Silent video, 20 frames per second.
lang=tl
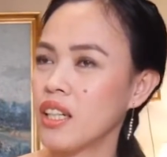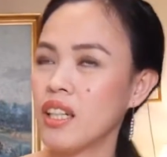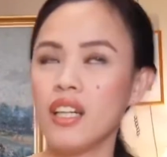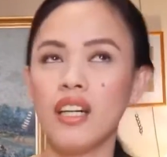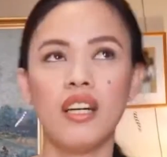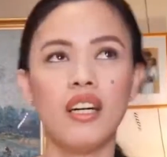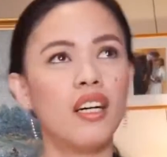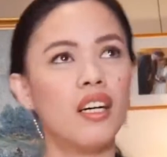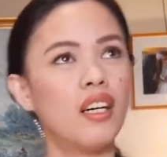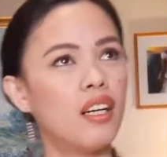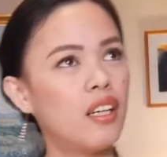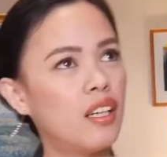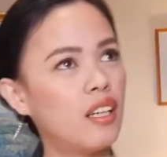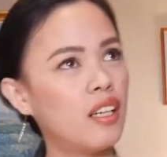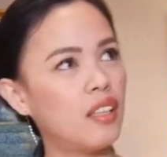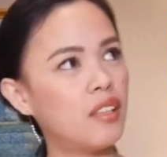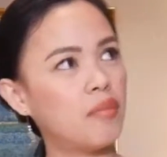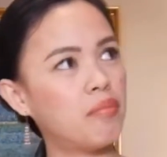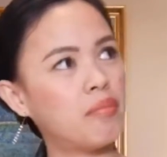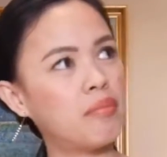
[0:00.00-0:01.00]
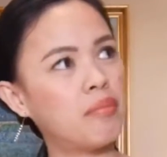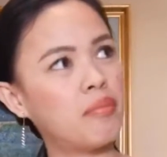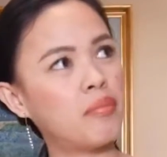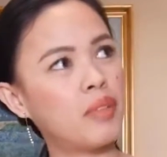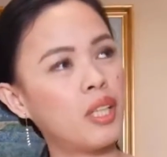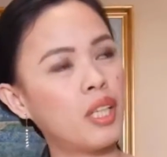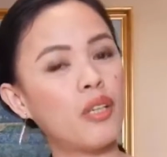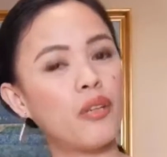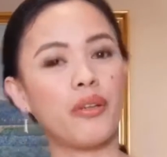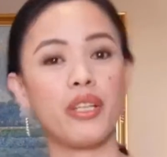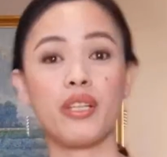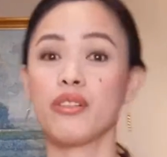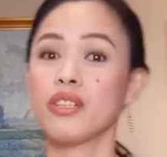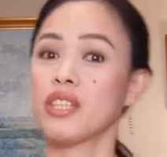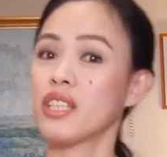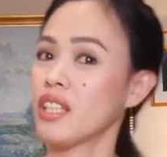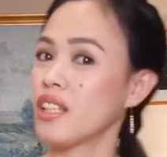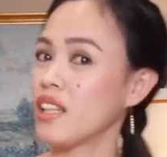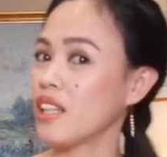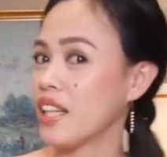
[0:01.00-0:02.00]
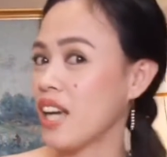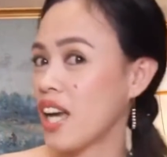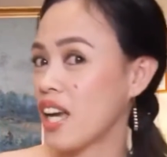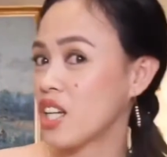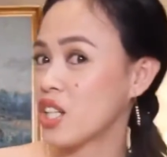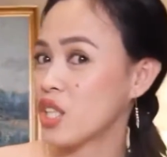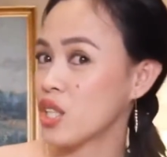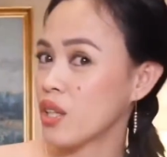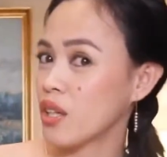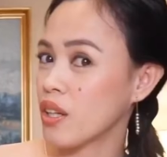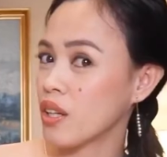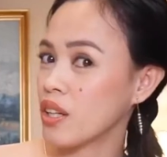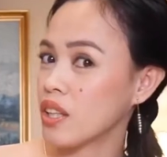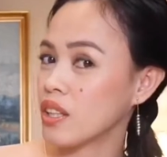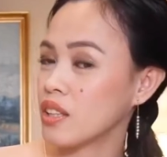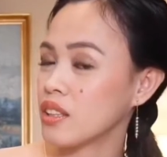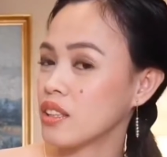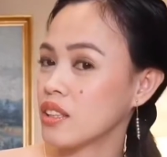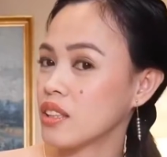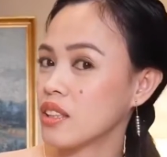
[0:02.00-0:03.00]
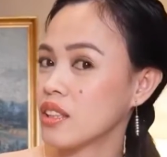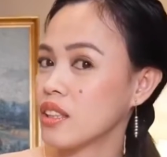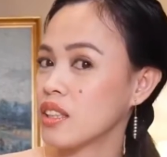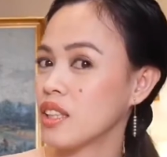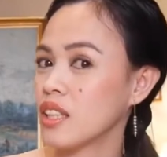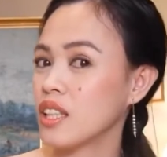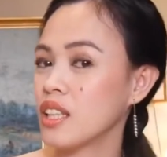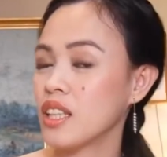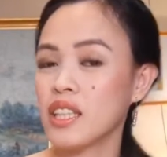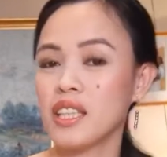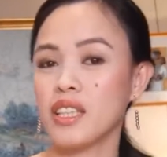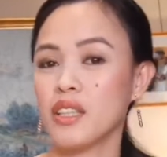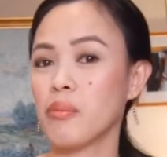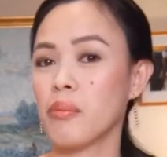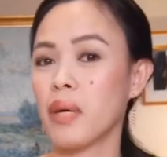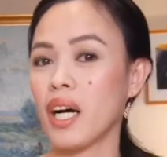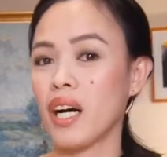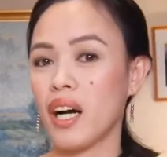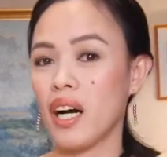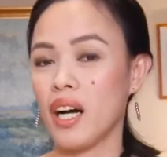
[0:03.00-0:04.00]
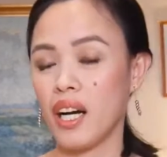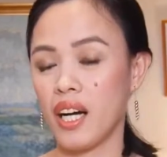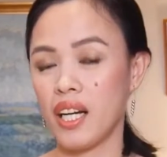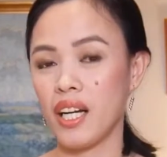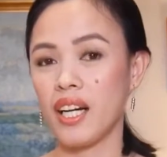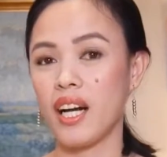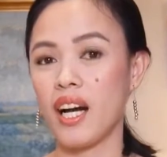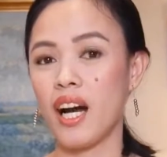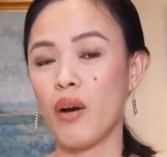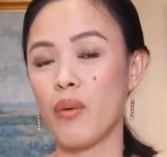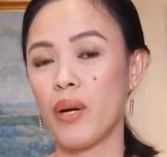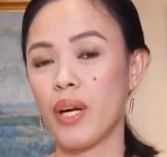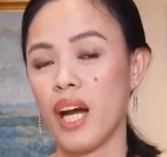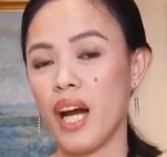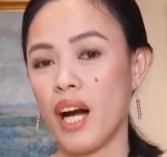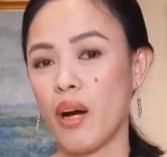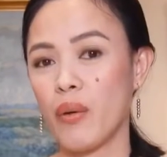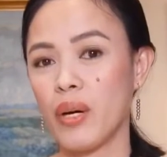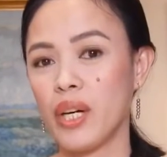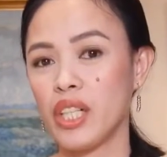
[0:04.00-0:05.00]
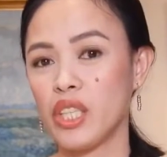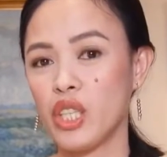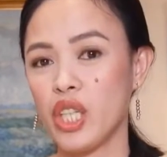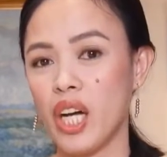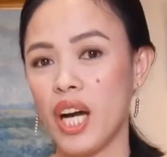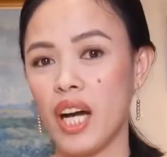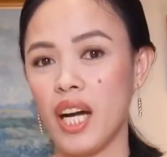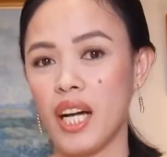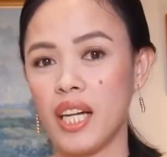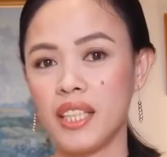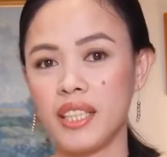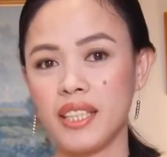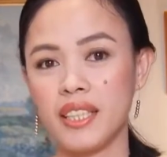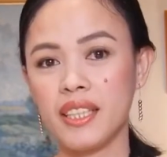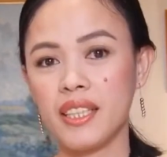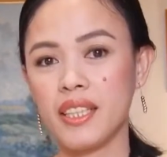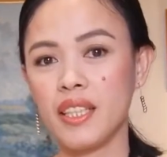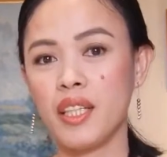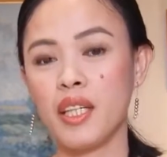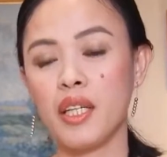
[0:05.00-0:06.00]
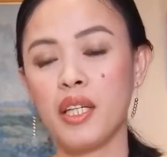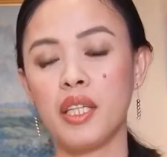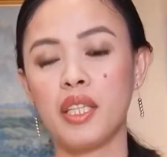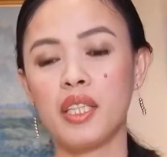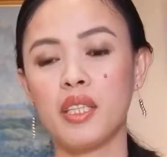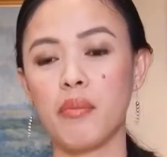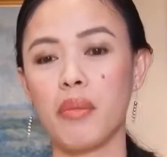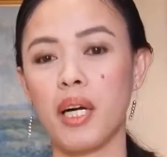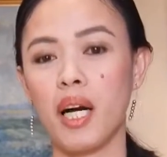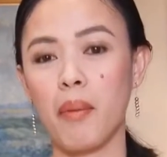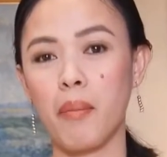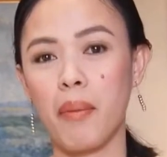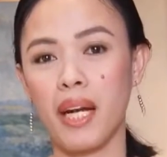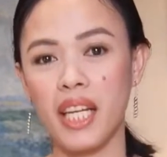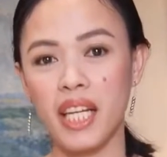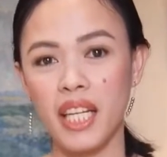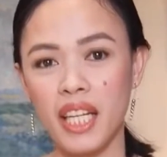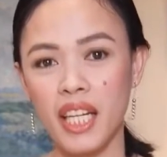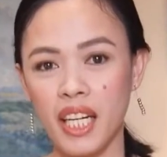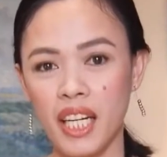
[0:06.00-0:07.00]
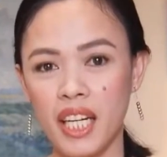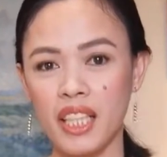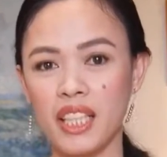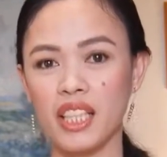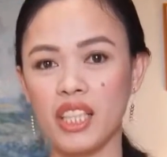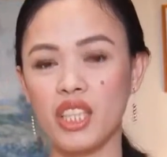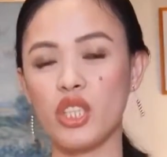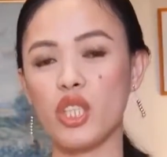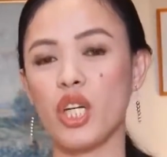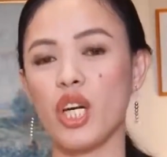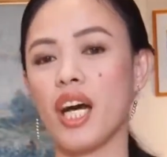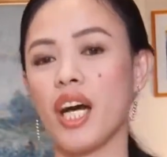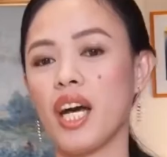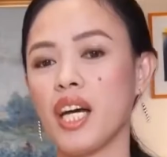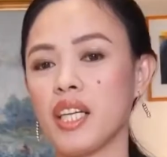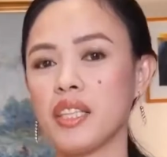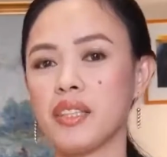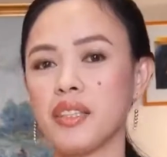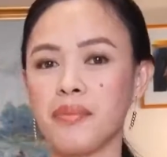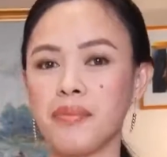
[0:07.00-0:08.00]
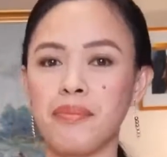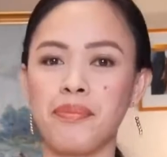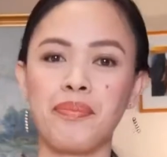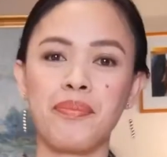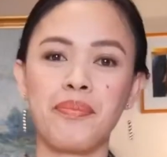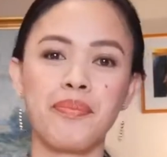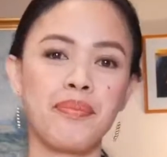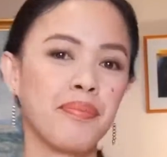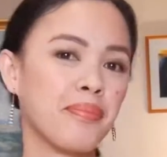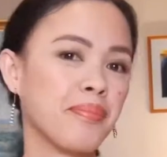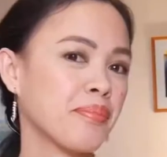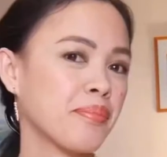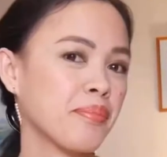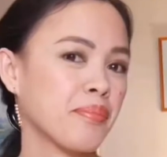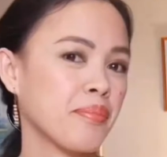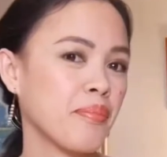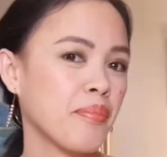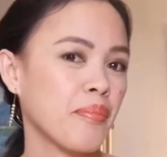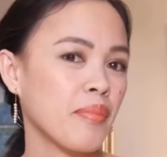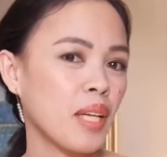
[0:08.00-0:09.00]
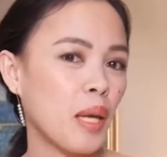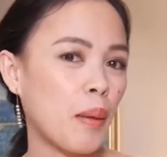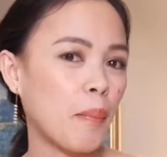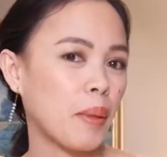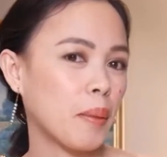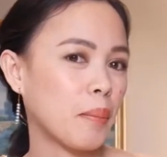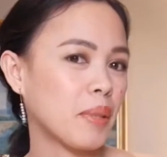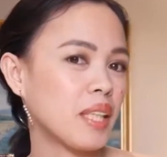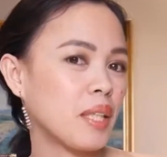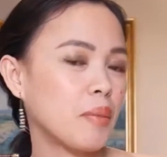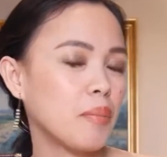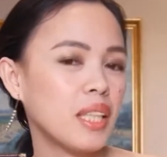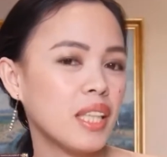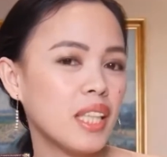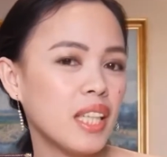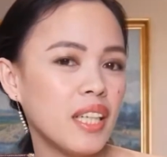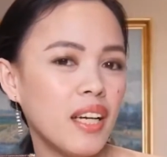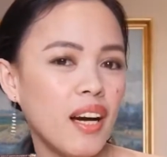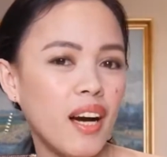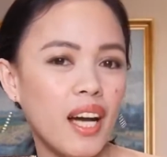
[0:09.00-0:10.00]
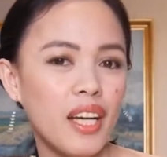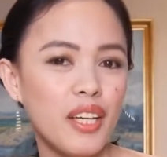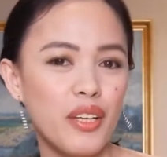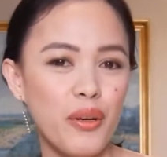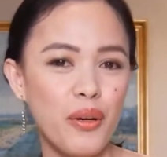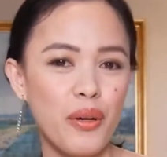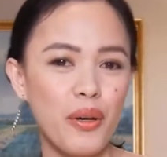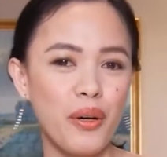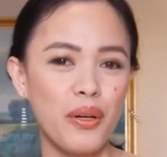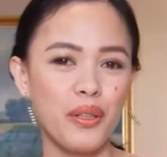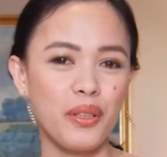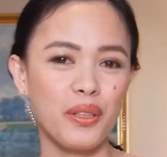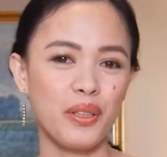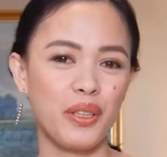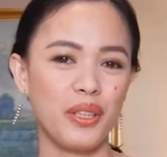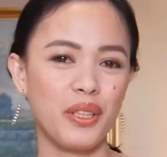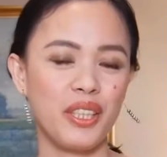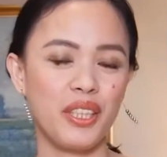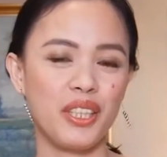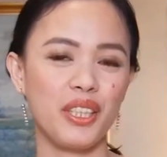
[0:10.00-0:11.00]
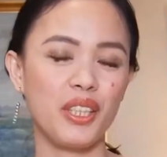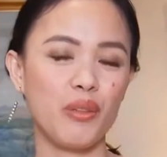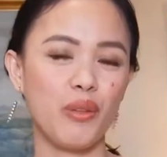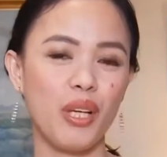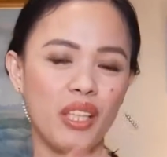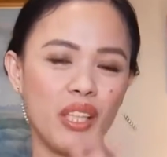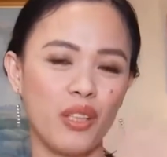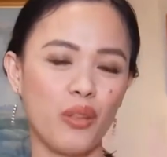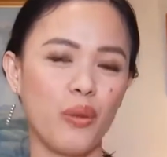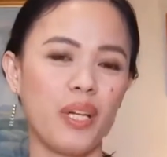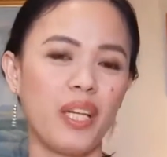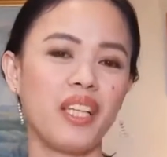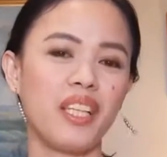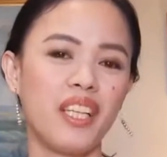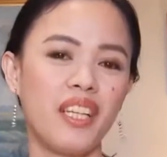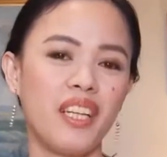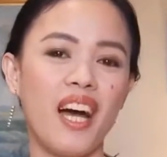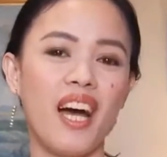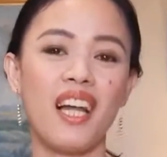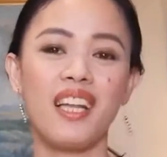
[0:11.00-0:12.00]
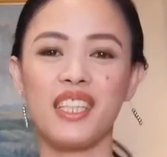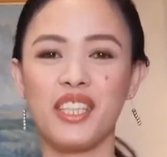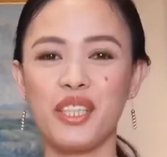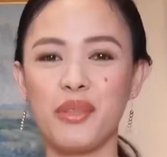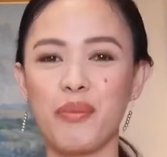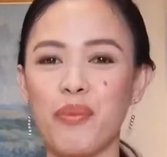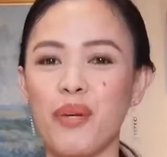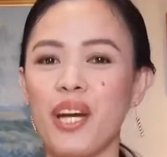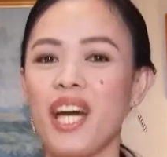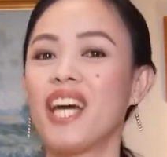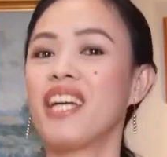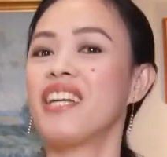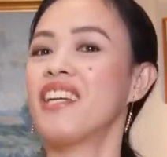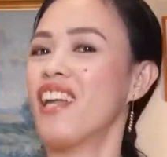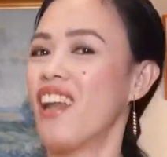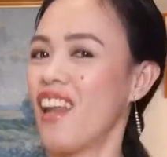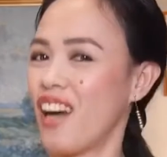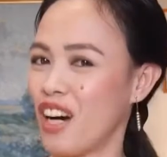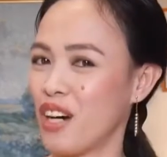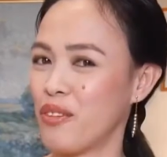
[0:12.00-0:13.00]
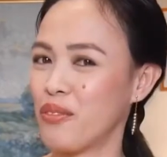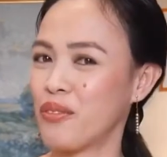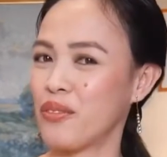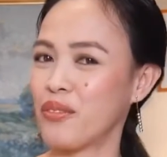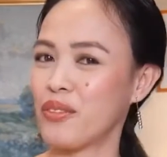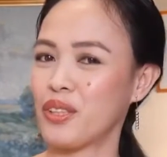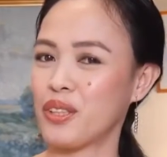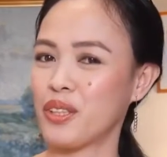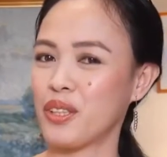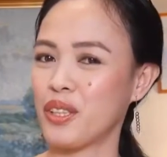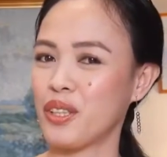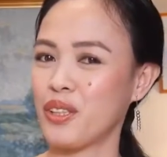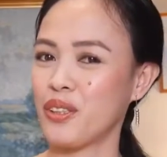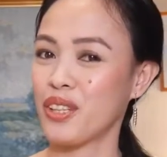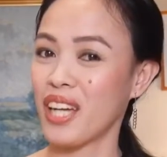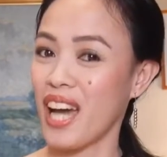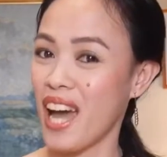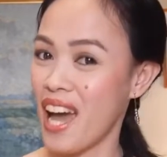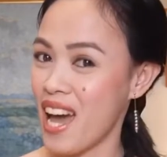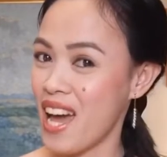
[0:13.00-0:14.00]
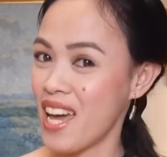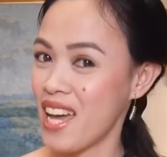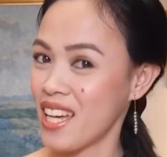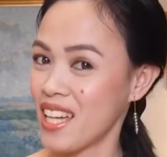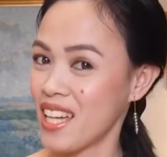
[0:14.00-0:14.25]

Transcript: um, reconciliation, sa mga nag-aaway-away dyan, mga may hinanakit dyan, magbati-bati na kayo. Year 2020 na, let's spread love. Okay?